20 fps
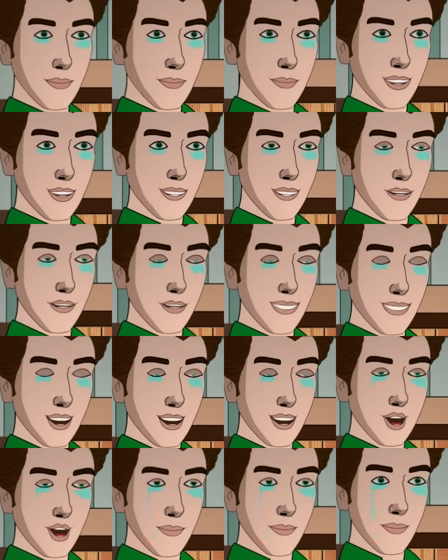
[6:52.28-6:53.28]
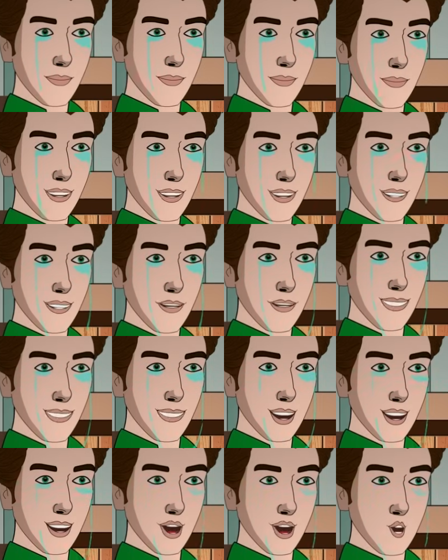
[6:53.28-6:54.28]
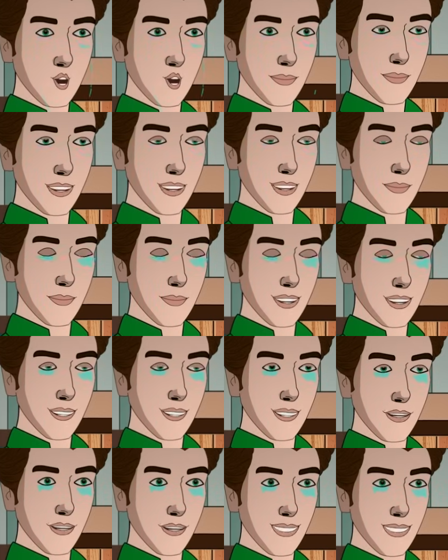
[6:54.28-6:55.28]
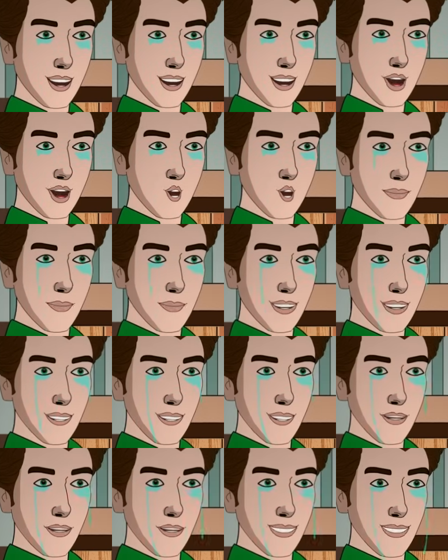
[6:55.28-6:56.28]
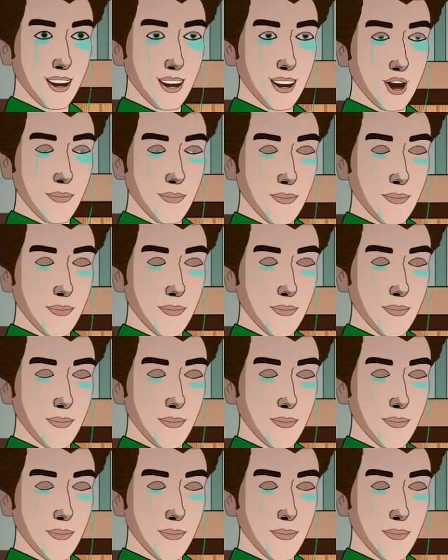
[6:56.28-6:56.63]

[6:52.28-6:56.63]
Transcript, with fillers: क्या हुआ मानवी तुम इतना परेशान हो कि तुम्हारी आंखों से आंसू बह रहे हैं